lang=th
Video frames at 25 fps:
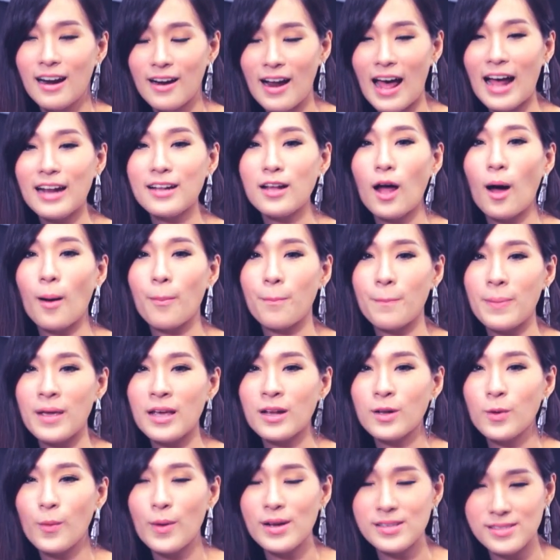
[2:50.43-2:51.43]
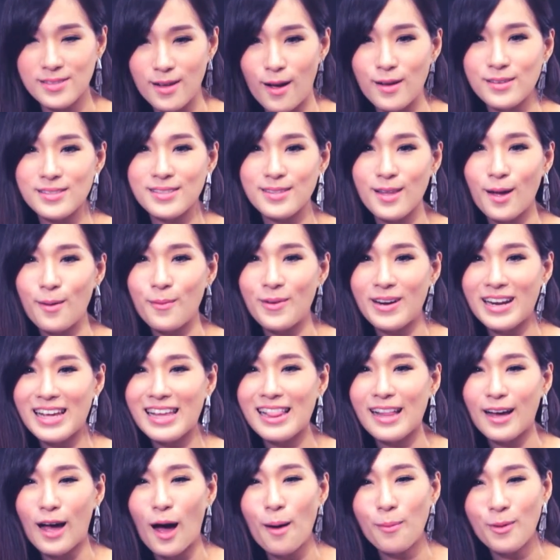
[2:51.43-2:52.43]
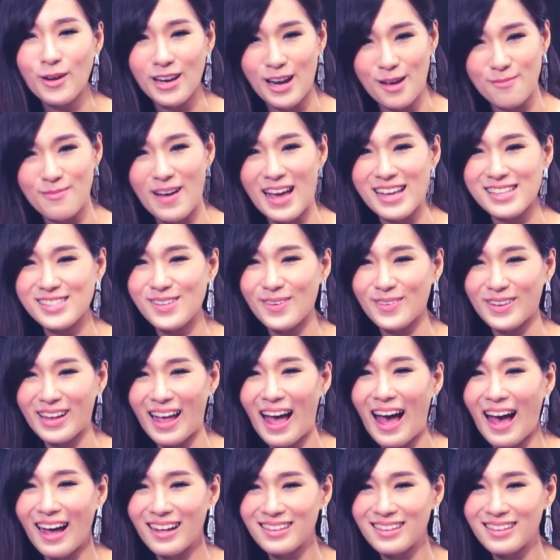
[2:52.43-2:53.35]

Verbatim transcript: ราดท็อปปิ้งด้วยซอสสตรอเบอรี่แล้วก็ผลไม้สดค่ะ